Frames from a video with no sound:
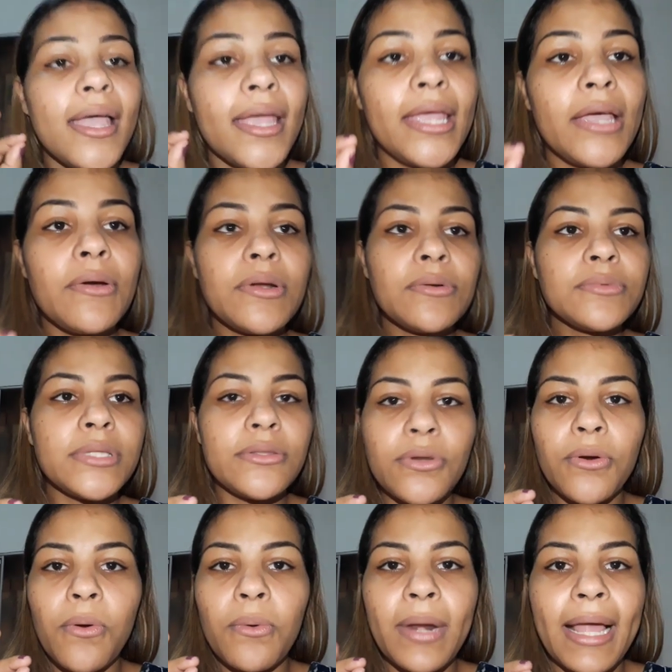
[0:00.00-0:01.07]
Eu não
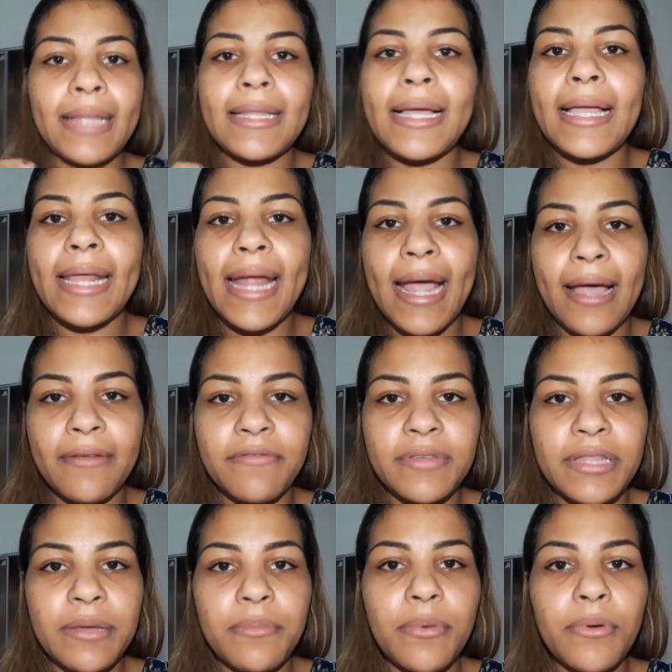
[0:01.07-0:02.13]
tô com nada
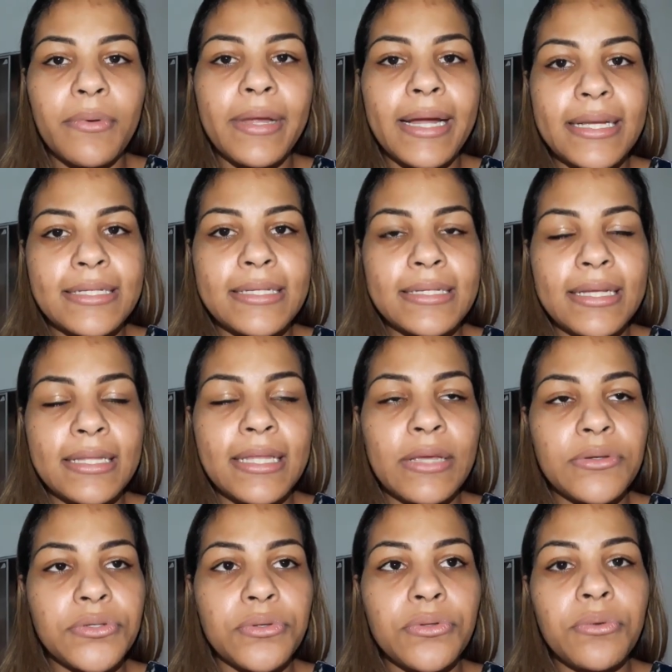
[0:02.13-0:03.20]
grave, tá bom? Graças a
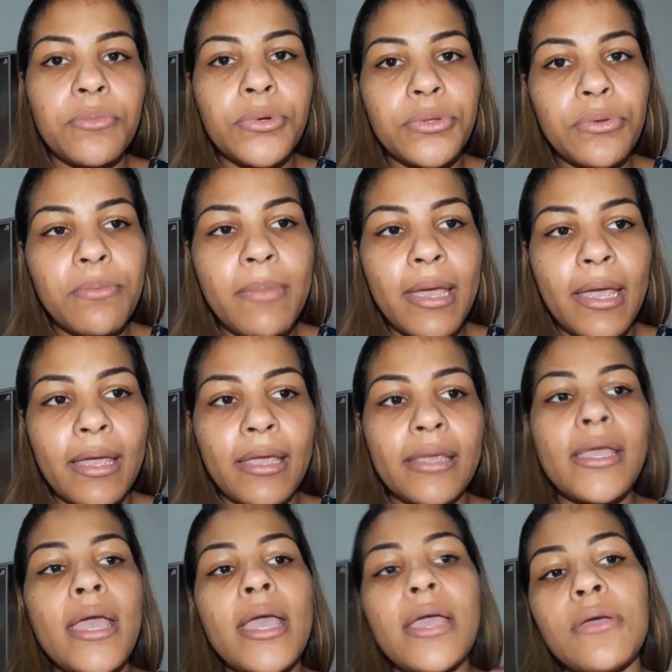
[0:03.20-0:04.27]
Deus eu tô muito
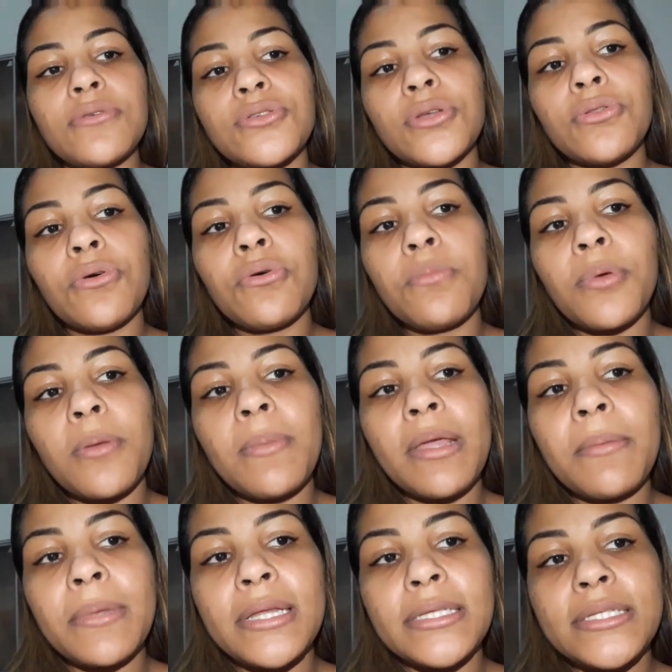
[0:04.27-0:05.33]
bem. Eu só tô com
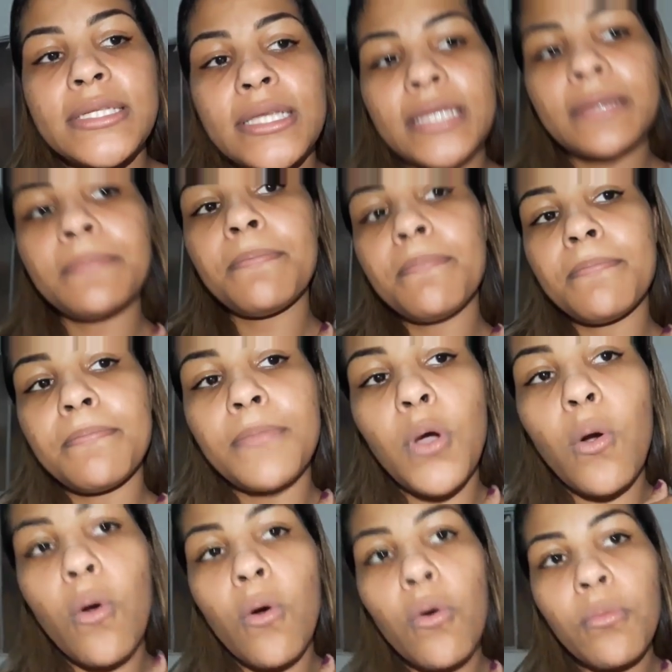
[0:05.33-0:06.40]
problema nesse
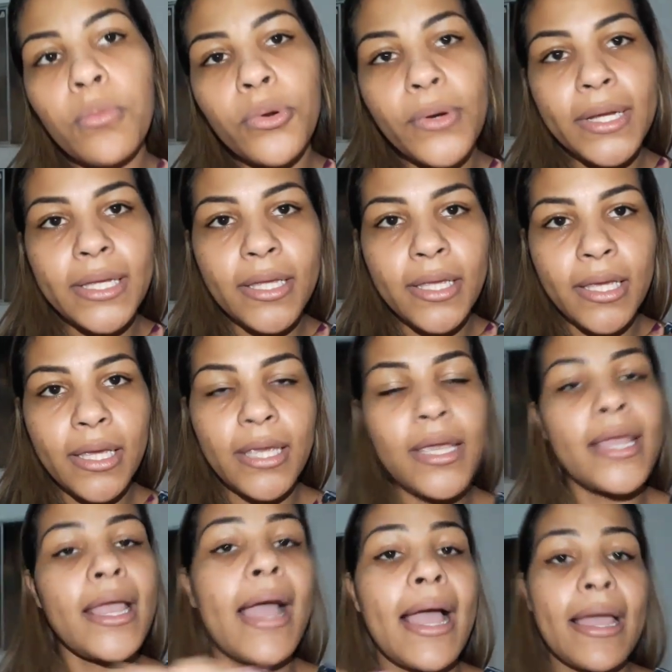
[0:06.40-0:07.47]
ombro
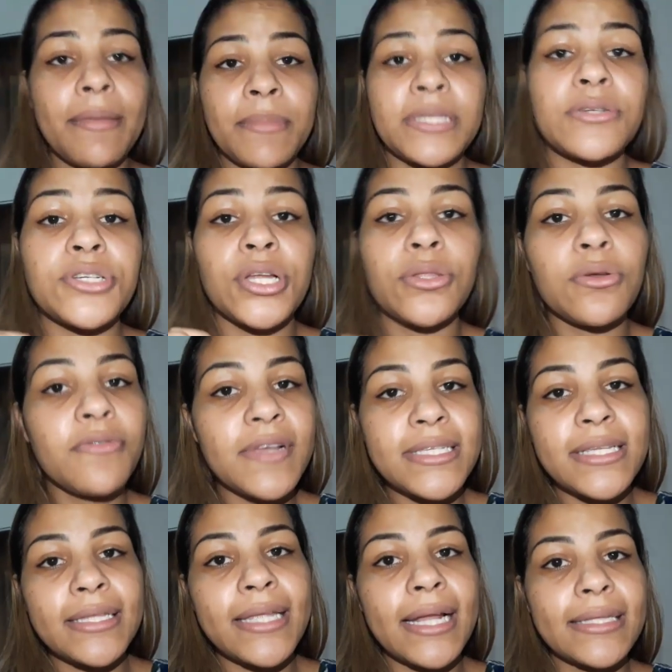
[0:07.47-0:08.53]
aqui, aí mas eu já tô
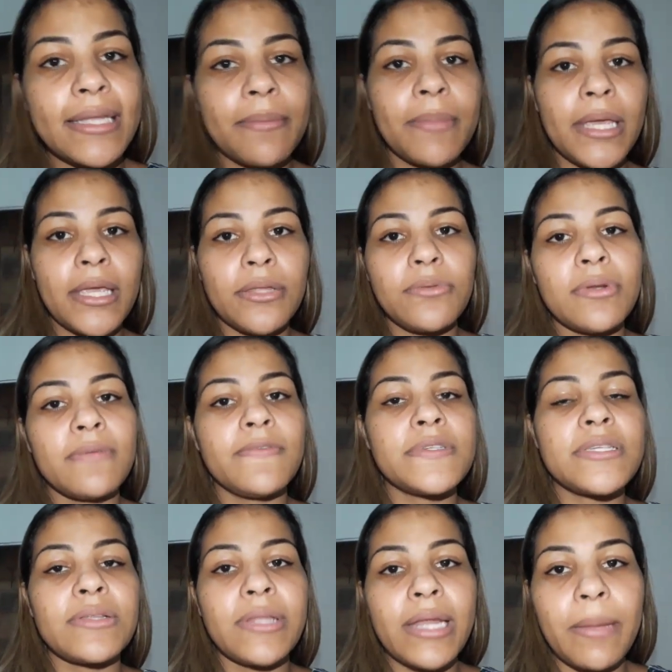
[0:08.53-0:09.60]
fazendo tratamento na
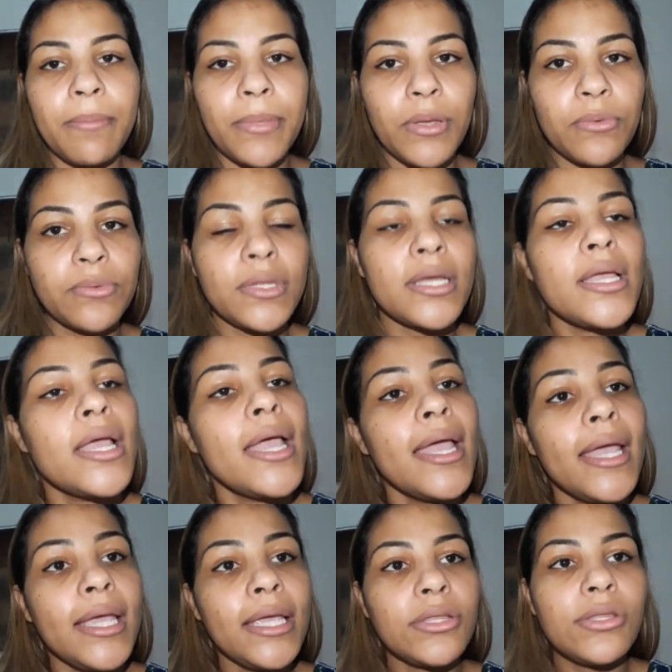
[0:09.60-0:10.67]
fisioterapeuta
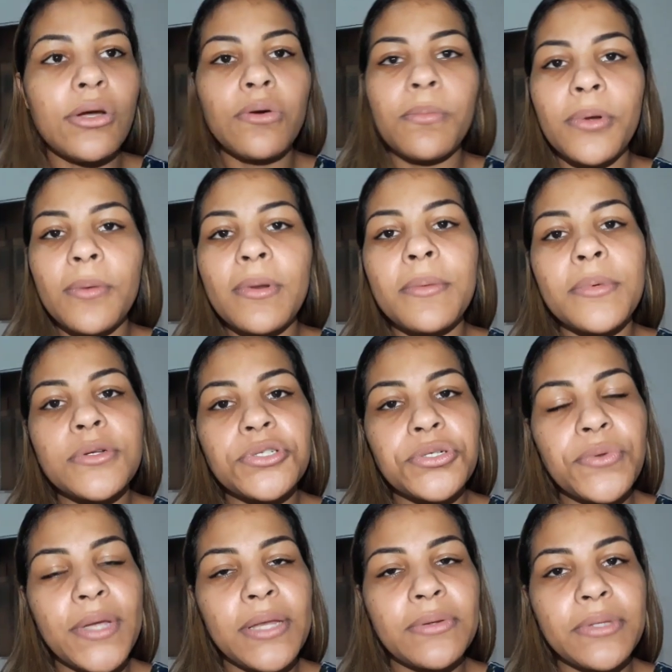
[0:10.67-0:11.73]
e tô com problema no
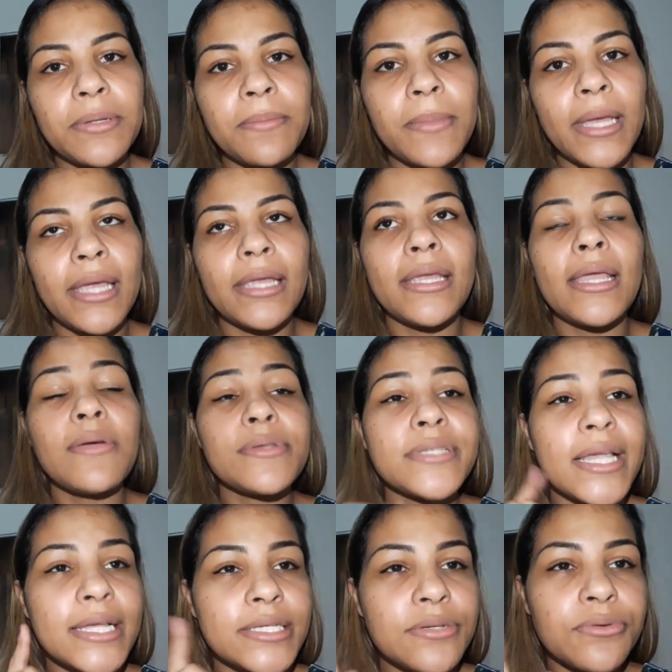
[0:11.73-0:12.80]
joelho também. Eu
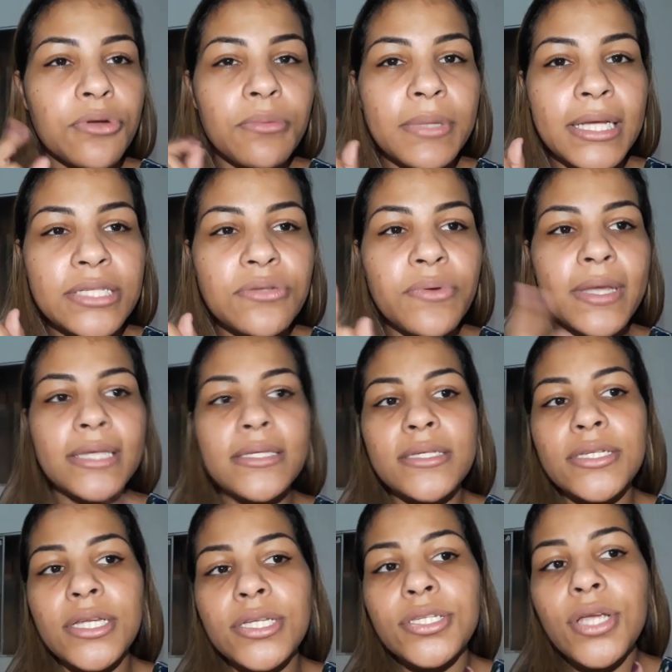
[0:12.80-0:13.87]
esqueci o nome das
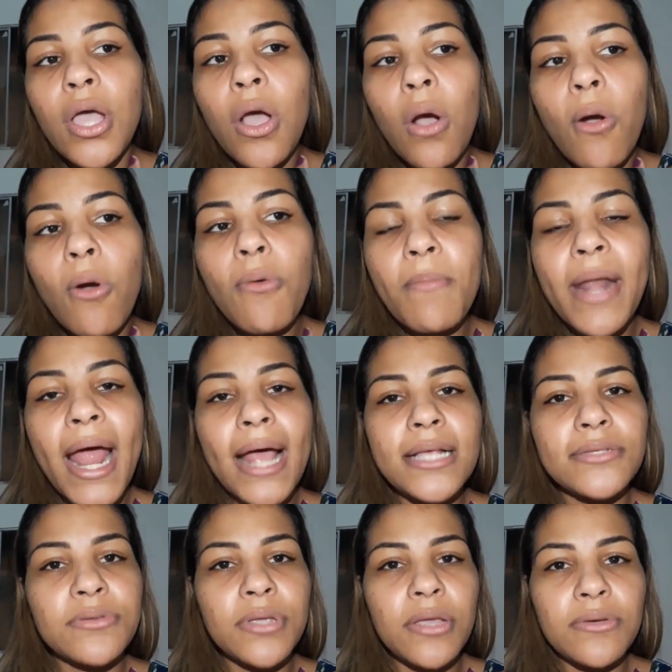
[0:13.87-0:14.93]
doenças, gente. O
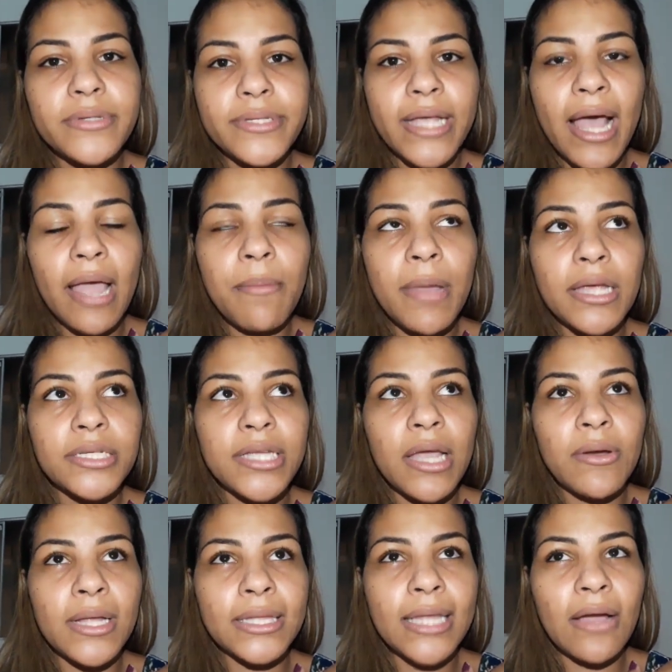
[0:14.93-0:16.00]
braço que eu saiba, acho que
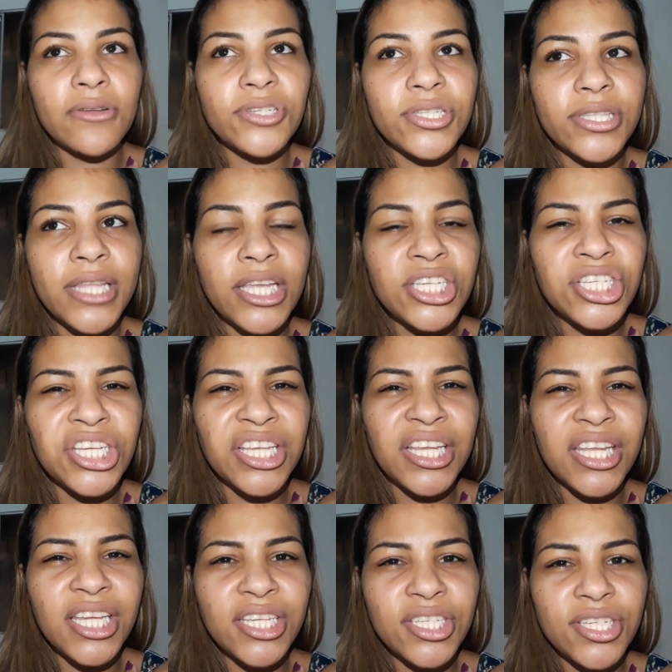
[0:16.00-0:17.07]
é uma tal de
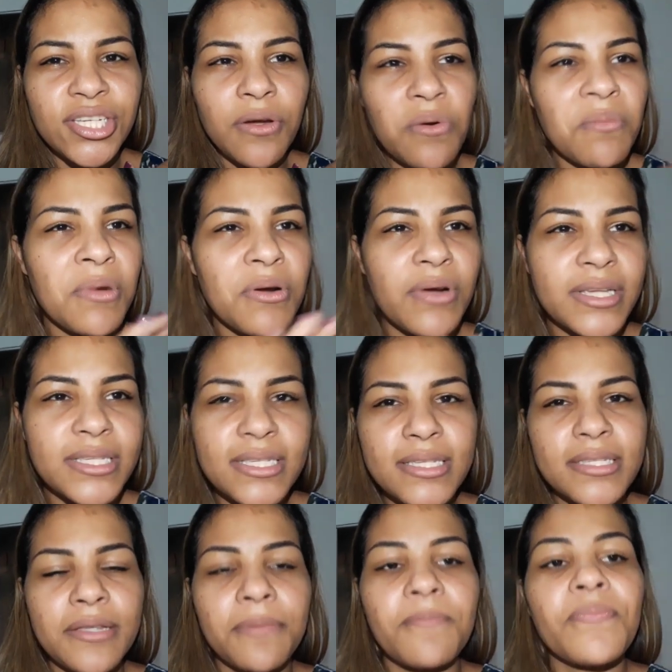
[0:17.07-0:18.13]
tendinite, alguma coisa
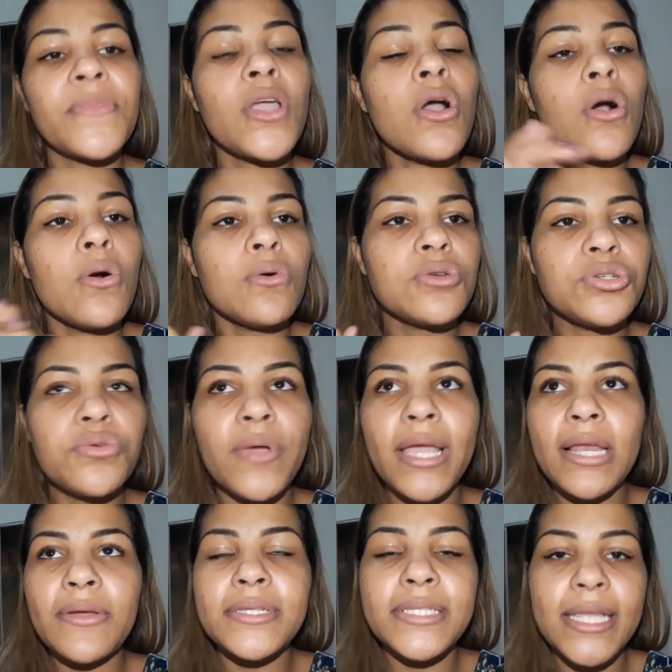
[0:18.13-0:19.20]
assim. O
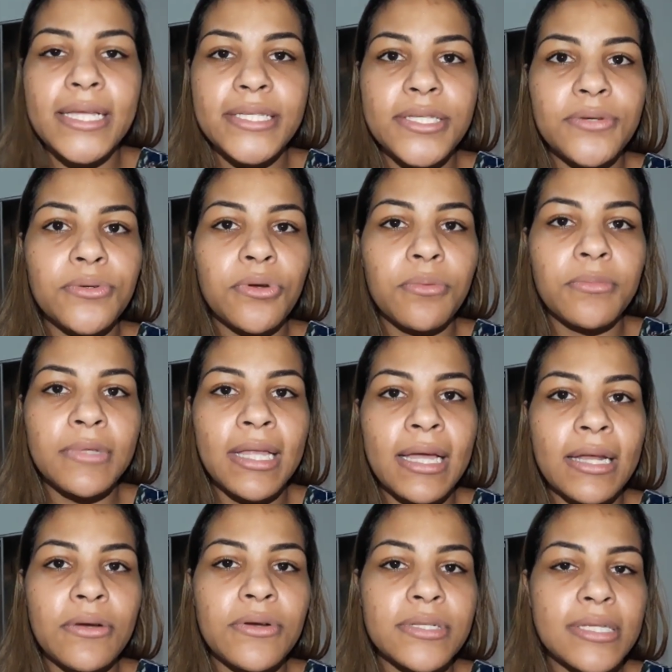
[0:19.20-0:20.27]
joelho eu esqueci o nome da
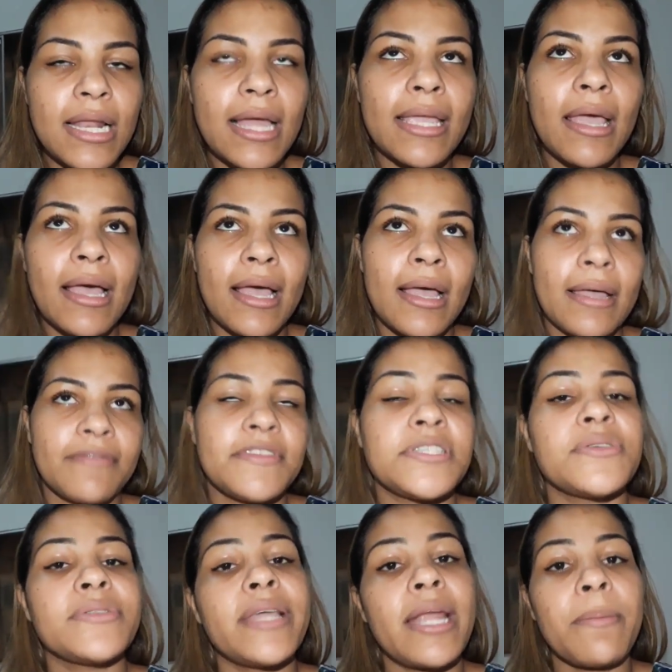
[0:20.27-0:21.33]
negócio lá que a
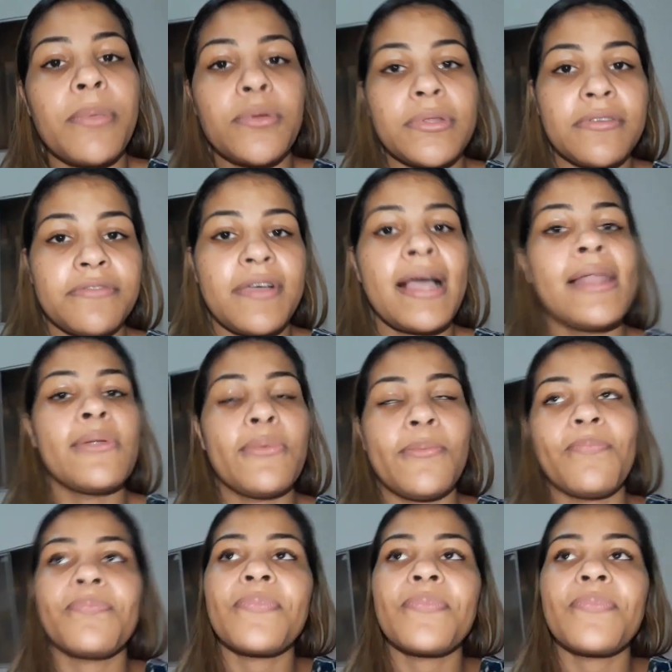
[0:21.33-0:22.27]
fisioterapeuta falou.